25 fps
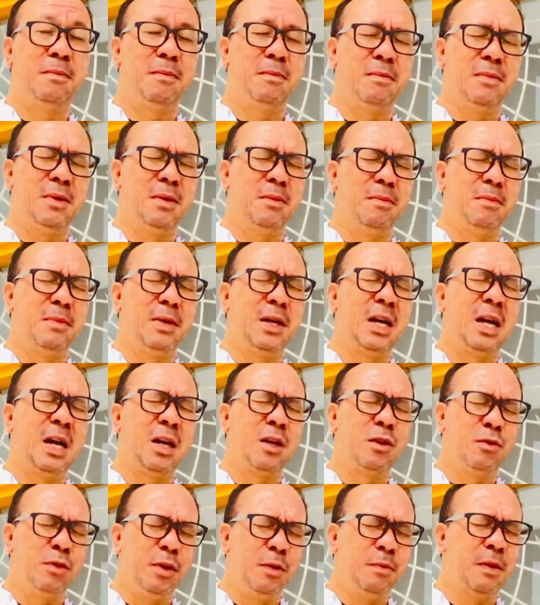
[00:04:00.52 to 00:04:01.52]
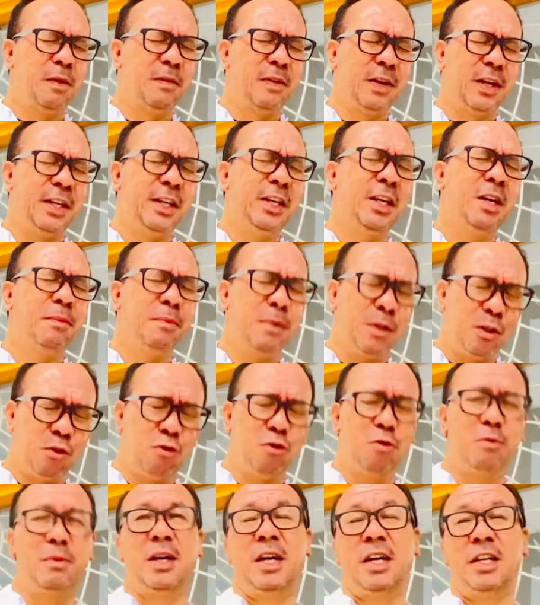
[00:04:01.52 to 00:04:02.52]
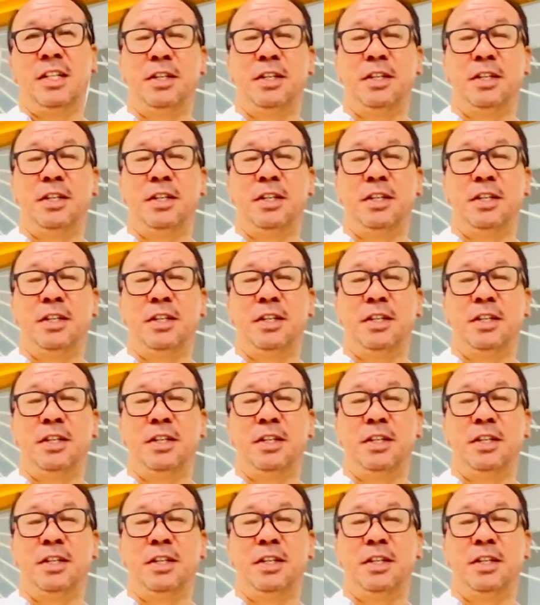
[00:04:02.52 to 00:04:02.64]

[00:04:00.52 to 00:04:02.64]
mengakui bahwa ia betul mengasihi